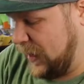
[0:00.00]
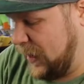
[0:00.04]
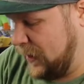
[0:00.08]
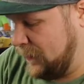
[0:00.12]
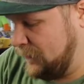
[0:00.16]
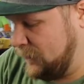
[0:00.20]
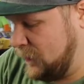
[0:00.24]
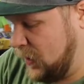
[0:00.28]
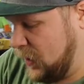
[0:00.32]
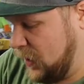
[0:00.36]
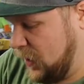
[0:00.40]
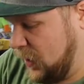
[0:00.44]

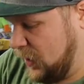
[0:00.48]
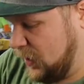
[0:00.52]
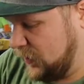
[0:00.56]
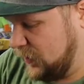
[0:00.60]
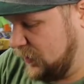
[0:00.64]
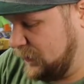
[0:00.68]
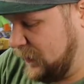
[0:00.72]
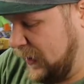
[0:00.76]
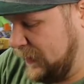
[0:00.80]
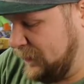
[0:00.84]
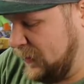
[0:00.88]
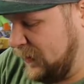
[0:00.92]
haben
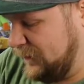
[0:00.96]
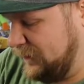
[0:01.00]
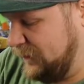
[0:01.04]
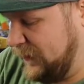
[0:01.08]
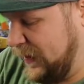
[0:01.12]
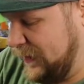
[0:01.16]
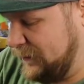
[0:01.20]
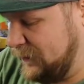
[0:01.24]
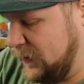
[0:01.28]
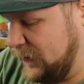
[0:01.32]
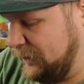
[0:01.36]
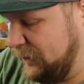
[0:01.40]
zweimal
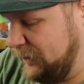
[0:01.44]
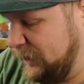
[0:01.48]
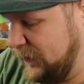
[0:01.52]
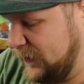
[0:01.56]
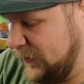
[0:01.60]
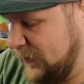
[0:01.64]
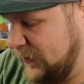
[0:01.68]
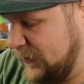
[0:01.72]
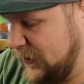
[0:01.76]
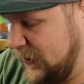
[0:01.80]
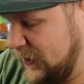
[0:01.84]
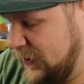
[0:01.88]
flammende
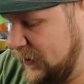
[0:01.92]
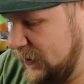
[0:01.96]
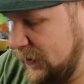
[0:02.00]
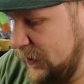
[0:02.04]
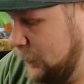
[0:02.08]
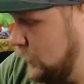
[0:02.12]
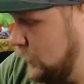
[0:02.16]
Finsternis,